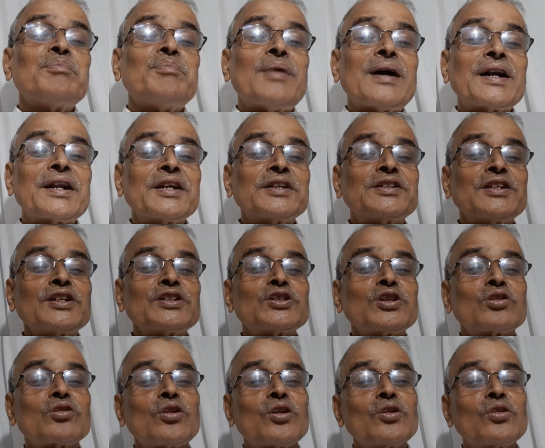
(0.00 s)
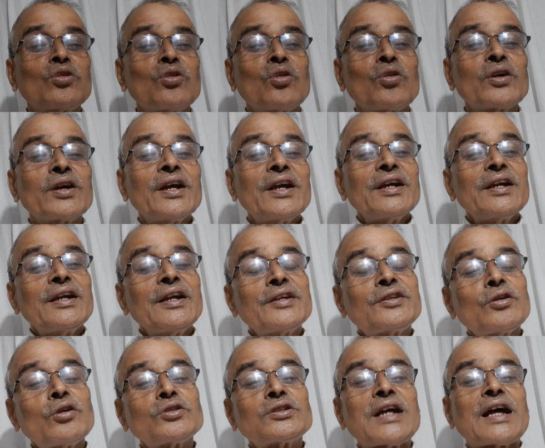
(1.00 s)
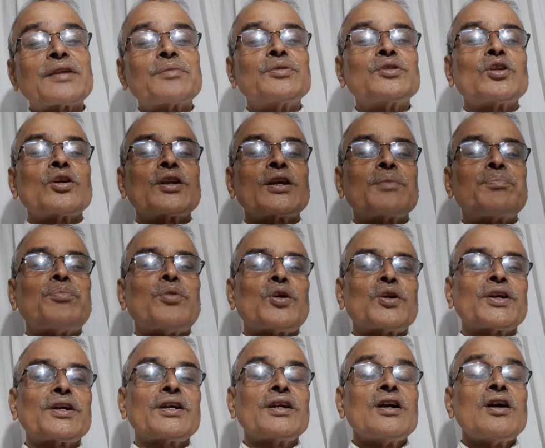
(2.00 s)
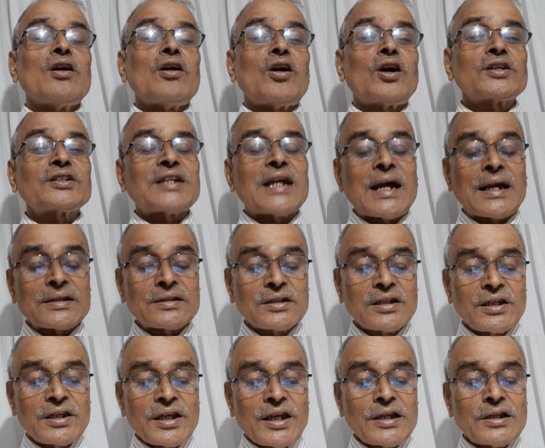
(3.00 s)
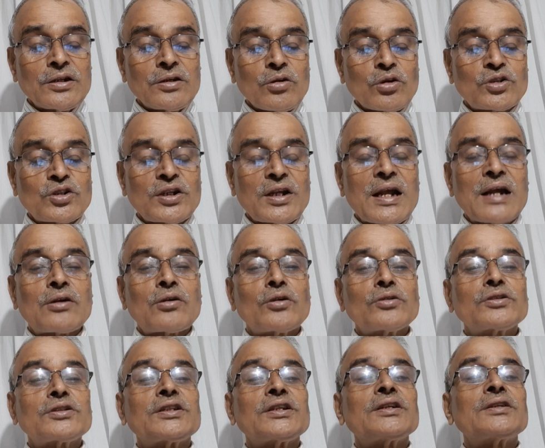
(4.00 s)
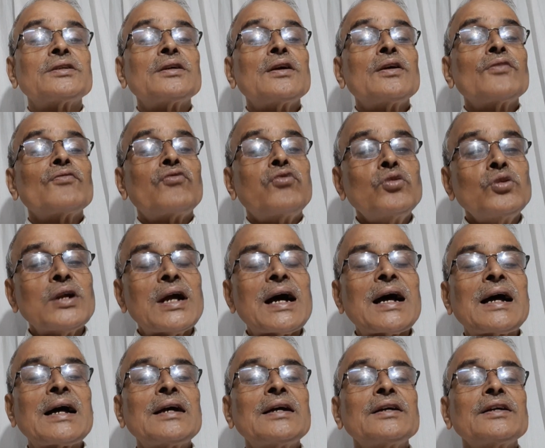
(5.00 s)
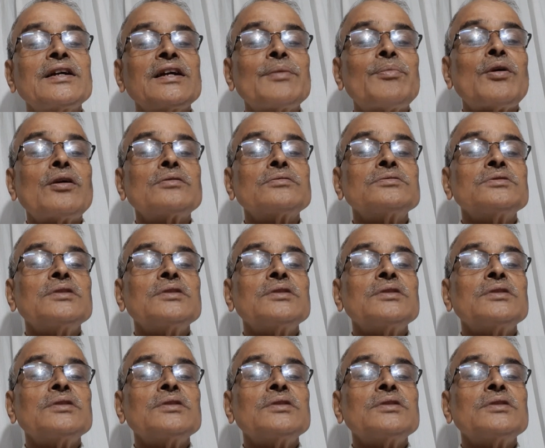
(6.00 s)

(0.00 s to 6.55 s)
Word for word: বাড়ে যে সকল রোগ এটাও তার ভিতরে পড়ে অর্থাৎ এই রসিকা গ্রন্থির ফুলা এবং